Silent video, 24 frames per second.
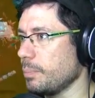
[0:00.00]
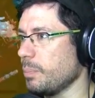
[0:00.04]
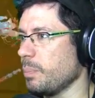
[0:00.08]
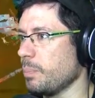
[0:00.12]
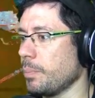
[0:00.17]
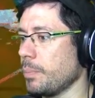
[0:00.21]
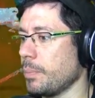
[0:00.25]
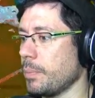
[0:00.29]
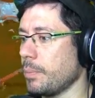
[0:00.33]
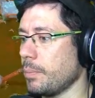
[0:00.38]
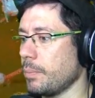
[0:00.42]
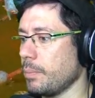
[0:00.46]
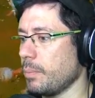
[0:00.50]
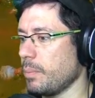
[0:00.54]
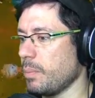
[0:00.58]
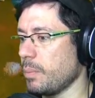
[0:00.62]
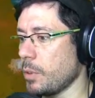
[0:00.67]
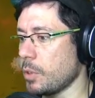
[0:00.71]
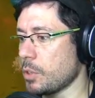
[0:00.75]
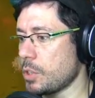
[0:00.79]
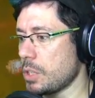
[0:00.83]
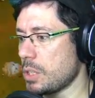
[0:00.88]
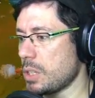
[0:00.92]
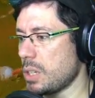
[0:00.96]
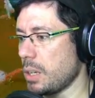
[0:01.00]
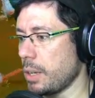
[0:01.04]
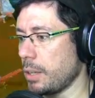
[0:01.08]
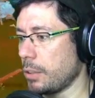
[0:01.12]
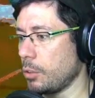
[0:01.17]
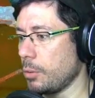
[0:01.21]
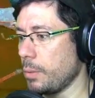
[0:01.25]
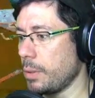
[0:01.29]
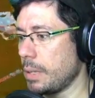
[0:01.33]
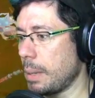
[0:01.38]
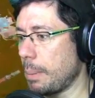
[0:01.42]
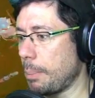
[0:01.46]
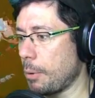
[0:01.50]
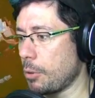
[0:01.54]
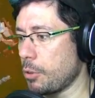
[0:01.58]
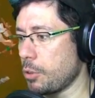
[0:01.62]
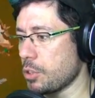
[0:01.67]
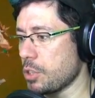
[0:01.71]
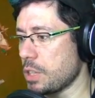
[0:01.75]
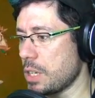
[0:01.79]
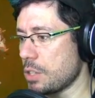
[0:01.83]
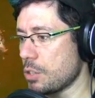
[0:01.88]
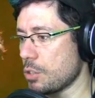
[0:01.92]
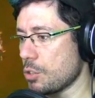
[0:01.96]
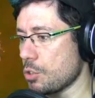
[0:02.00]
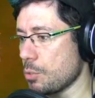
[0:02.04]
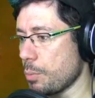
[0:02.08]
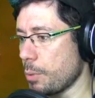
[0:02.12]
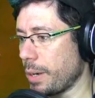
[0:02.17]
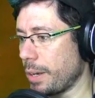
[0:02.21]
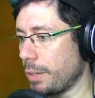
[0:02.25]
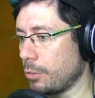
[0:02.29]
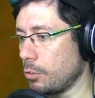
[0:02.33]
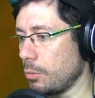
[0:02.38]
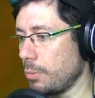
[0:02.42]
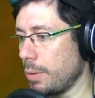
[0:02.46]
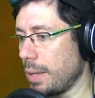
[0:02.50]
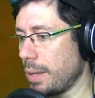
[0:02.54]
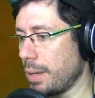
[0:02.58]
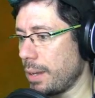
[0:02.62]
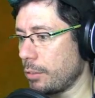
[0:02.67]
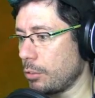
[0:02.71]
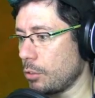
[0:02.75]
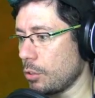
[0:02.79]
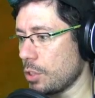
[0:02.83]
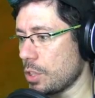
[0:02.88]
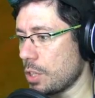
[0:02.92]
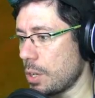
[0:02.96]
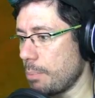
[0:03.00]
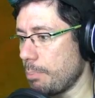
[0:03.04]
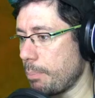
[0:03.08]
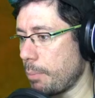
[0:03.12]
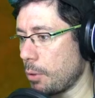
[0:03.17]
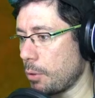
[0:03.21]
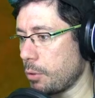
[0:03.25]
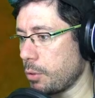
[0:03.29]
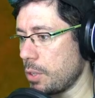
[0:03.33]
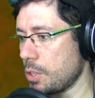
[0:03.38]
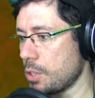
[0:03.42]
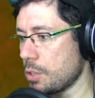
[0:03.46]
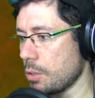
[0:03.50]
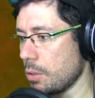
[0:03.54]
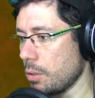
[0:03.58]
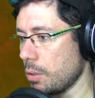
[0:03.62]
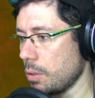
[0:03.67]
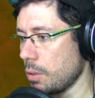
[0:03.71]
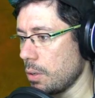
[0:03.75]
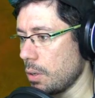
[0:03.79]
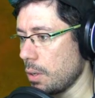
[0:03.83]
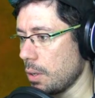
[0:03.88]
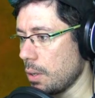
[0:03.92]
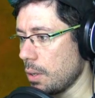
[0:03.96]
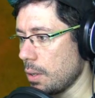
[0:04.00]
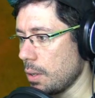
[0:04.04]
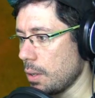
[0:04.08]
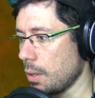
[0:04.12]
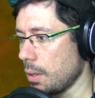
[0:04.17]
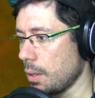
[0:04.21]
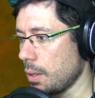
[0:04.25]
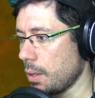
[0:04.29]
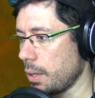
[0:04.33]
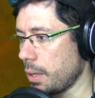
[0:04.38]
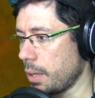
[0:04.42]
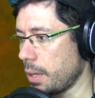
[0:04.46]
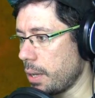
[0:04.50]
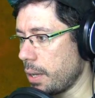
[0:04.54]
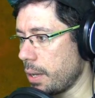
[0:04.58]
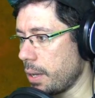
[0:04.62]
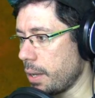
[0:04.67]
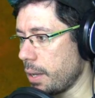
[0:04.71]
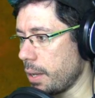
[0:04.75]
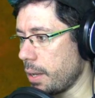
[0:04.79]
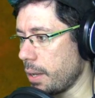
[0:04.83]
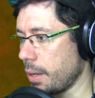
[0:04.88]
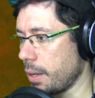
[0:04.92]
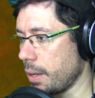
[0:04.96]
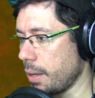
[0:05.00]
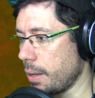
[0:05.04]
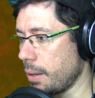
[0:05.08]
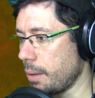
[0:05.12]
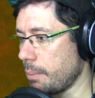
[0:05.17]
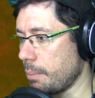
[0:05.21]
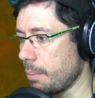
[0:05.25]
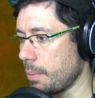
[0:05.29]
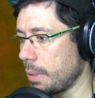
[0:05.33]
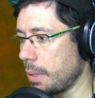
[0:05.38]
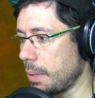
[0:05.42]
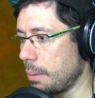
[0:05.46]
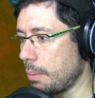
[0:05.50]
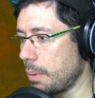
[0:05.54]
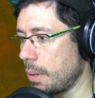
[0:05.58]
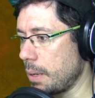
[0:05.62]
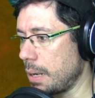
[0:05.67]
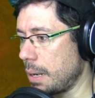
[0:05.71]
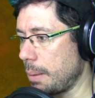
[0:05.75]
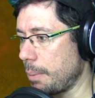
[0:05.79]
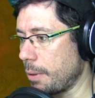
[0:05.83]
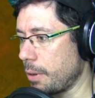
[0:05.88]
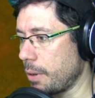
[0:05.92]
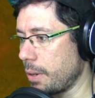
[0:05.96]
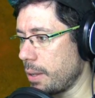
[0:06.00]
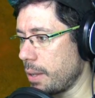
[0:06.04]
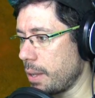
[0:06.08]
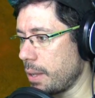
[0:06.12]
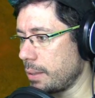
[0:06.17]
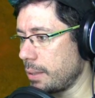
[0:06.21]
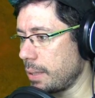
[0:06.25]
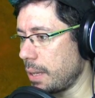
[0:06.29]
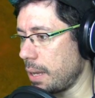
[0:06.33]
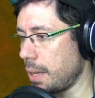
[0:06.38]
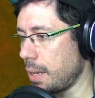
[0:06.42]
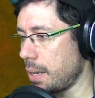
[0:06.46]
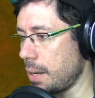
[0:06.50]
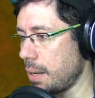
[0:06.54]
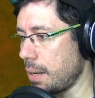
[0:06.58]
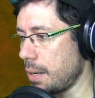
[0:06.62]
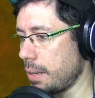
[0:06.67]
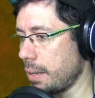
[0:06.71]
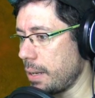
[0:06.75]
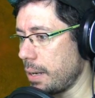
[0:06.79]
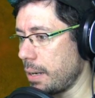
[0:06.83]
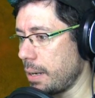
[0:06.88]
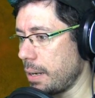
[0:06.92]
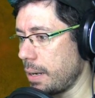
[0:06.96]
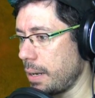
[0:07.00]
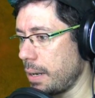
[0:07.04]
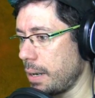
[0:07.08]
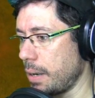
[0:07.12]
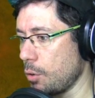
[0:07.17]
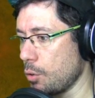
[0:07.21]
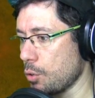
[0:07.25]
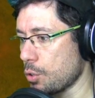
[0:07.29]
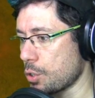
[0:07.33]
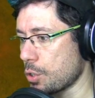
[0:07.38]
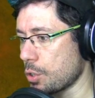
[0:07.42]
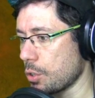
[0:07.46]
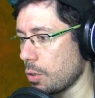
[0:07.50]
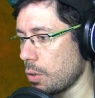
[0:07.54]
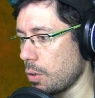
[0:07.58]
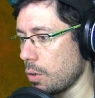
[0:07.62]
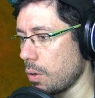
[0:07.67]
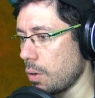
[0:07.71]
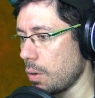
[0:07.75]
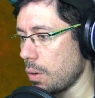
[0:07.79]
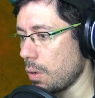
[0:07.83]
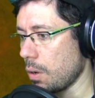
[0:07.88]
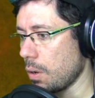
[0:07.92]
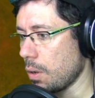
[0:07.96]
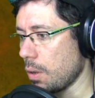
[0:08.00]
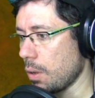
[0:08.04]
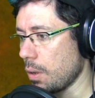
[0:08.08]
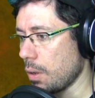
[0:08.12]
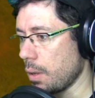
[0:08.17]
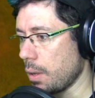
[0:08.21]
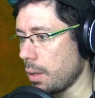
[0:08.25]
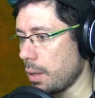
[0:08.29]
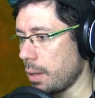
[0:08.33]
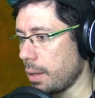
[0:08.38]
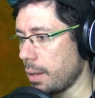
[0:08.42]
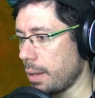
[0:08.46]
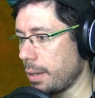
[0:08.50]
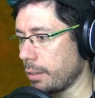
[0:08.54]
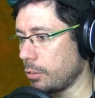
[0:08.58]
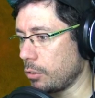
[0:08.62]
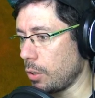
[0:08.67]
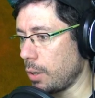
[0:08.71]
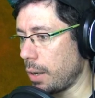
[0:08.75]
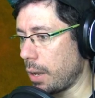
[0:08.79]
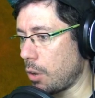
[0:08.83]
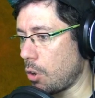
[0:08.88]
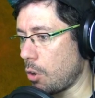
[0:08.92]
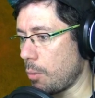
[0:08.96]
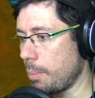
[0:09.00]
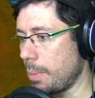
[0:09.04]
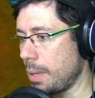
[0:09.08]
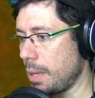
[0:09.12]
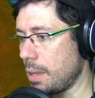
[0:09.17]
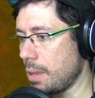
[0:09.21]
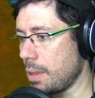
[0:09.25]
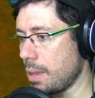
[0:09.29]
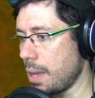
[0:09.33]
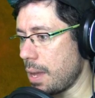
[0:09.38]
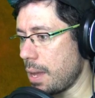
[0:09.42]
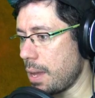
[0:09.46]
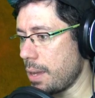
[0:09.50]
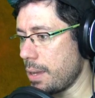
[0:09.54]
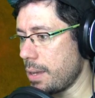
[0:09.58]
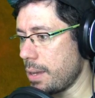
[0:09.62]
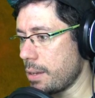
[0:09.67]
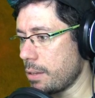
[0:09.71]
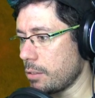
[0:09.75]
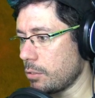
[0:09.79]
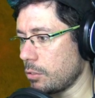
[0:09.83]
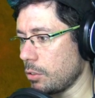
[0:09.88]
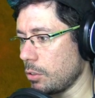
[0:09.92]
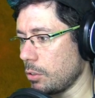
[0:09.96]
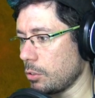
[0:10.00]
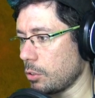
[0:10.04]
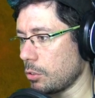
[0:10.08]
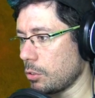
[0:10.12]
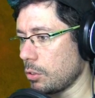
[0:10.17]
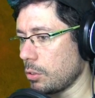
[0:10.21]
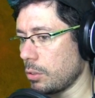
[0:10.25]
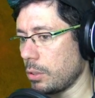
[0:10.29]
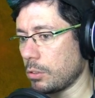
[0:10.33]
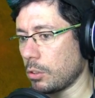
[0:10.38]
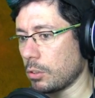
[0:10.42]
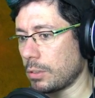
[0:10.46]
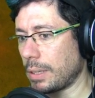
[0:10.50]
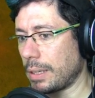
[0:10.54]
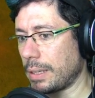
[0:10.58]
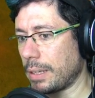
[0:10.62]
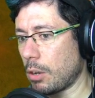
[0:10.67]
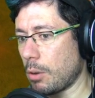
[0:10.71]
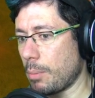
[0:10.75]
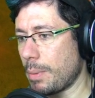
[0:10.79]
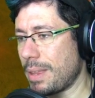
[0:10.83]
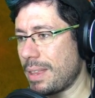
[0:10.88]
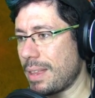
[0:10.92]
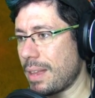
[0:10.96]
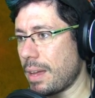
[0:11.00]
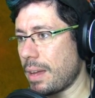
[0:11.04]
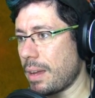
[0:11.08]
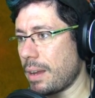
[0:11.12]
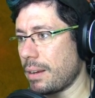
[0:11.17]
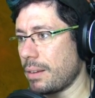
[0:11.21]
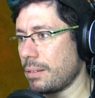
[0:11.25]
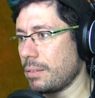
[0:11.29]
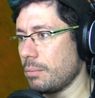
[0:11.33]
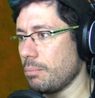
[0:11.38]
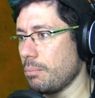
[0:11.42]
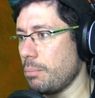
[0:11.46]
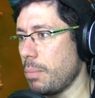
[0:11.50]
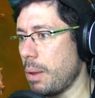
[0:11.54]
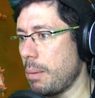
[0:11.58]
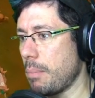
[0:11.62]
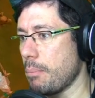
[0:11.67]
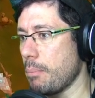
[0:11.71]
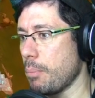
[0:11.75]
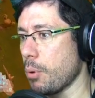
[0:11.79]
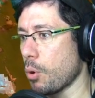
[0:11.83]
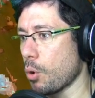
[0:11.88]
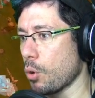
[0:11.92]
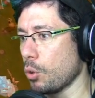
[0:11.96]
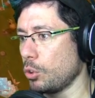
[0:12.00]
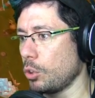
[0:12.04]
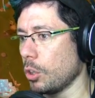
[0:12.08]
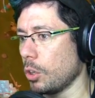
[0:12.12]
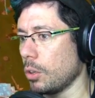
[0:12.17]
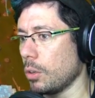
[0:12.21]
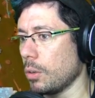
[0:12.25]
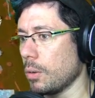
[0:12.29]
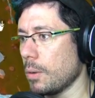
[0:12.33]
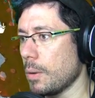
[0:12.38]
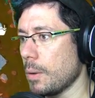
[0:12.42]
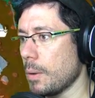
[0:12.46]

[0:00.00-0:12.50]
Mm, no sé si... ¿De pozos y eso se supone que estoy bien? Esto es el pozo ISO. Eh, la mayoría tal y el, uso. Esto es la comida y esto el, total de comida en bruto.